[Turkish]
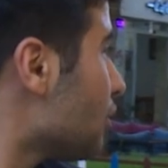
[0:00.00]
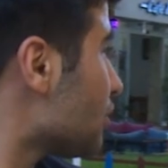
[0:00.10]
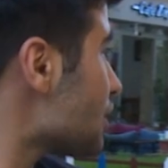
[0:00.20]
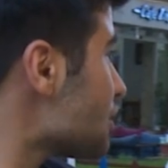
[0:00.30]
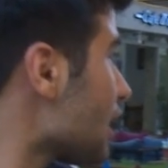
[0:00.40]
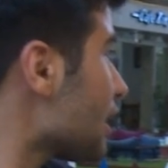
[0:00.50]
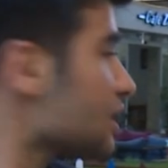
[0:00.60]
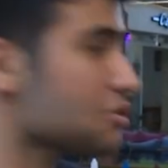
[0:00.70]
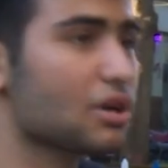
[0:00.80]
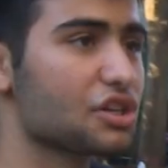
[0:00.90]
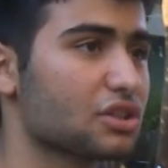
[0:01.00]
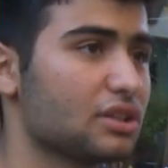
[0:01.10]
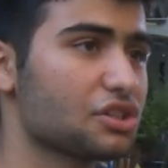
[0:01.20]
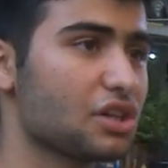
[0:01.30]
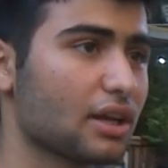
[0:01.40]
ona şarkı yazıyor,
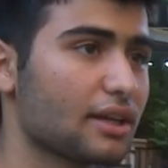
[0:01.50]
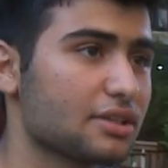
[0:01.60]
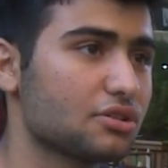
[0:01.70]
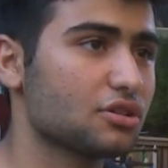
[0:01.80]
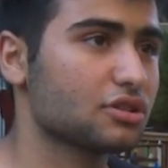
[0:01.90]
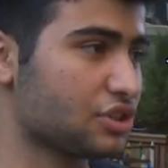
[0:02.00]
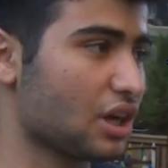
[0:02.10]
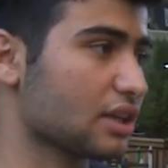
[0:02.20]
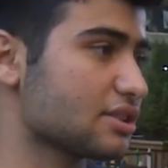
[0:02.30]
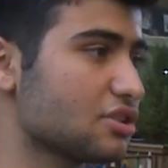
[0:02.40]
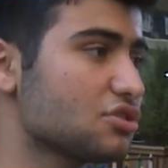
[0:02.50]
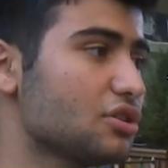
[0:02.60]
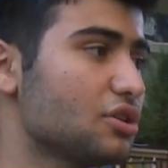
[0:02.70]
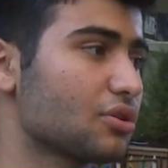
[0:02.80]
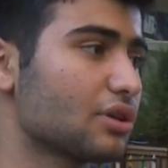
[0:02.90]
aşkından şarkı yazıyor, şarkısını
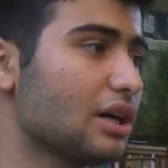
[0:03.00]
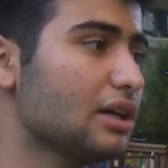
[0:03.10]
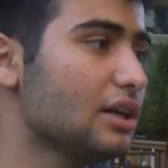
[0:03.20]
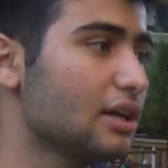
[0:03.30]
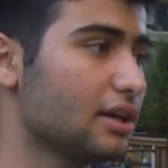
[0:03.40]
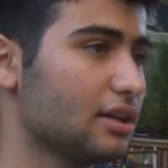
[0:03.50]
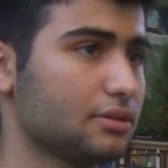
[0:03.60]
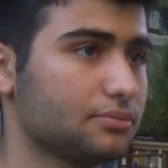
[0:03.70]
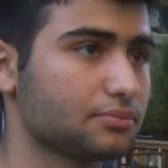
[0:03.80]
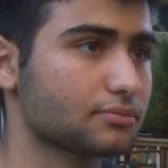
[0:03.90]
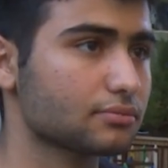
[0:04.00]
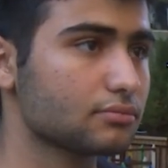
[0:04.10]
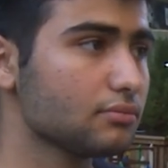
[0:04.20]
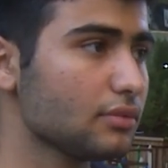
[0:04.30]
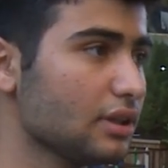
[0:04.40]
söylüyor ona. Sözleri ne peki?
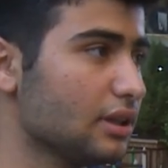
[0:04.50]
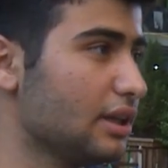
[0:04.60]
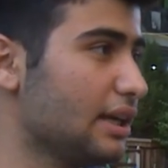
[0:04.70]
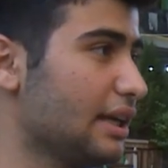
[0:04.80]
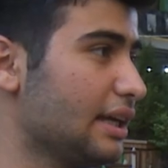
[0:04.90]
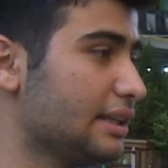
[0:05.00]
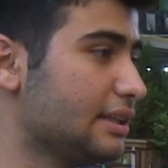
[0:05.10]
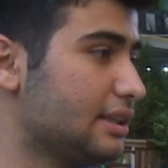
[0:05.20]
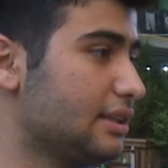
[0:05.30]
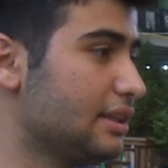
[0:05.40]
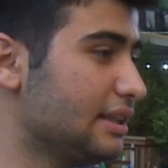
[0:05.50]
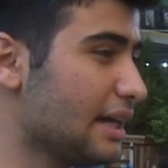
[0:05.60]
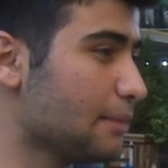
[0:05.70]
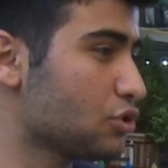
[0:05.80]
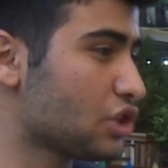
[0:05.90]
e, ee,
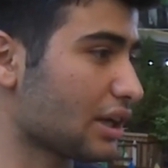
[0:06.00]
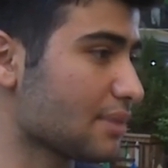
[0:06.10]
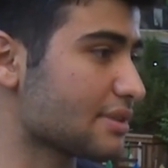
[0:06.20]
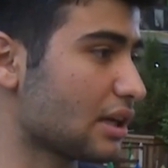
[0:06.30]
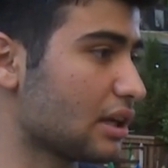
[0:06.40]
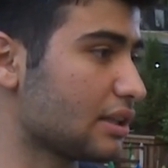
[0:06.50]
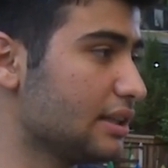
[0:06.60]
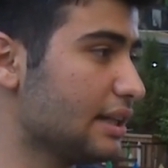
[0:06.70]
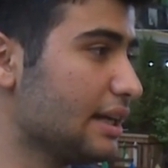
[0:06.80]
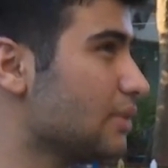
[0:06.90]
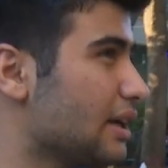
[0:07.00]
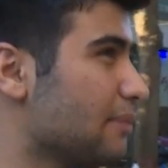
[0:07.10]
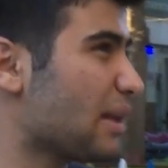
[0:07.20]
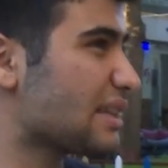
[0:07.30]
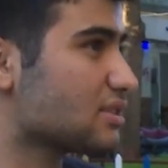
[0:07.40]
dinle bu şarkım sana dinle.
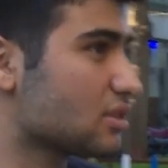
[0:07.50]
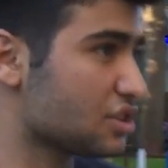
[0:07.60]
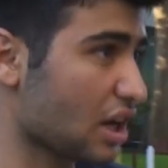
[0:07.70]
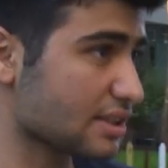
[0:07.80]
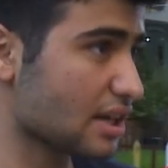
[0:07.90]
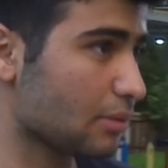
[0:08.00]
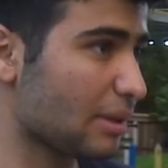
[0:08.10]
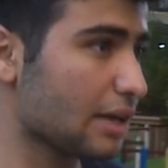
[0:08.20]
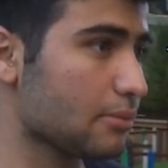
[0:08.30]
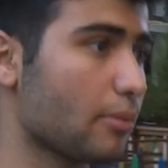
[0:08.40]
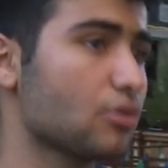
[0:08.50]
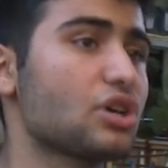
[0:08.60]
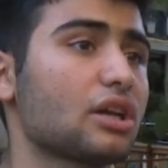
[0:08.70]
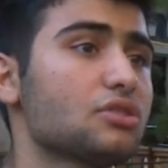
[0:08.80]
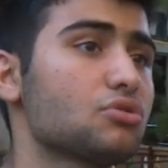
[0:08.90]
E, pek şahsi akma gelmem ama o
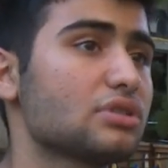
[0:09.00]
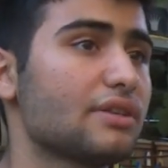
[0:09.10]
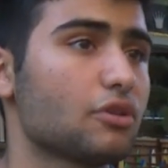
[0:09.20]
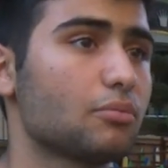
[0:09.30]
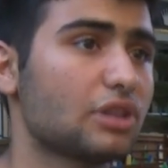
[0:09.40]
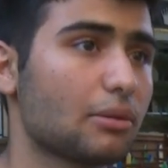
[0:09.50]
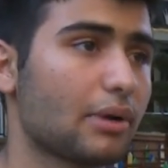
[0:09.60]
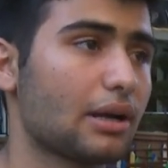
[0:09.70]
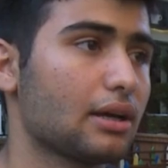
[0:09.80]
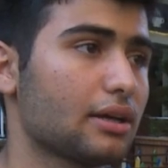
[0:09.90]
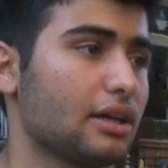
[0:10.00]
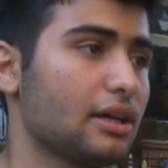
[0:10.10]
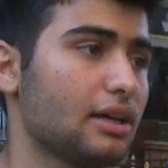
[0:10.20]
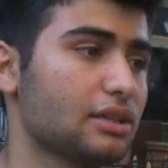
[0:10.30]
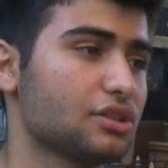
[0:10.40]
şarkıyı çok seviyorum. Bu tam bana
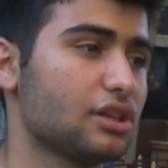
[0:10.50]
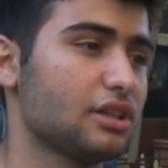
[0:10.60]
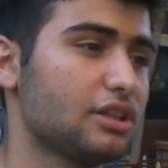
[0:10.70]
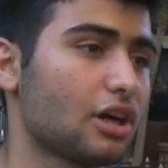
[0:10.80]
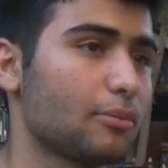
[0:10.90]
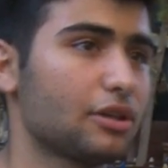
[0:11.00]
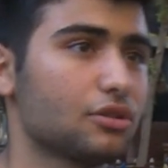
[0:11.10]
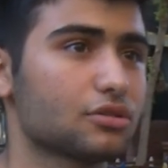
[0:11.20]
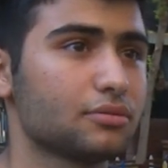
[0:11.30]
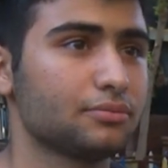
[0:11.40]
e, hitap ediyor.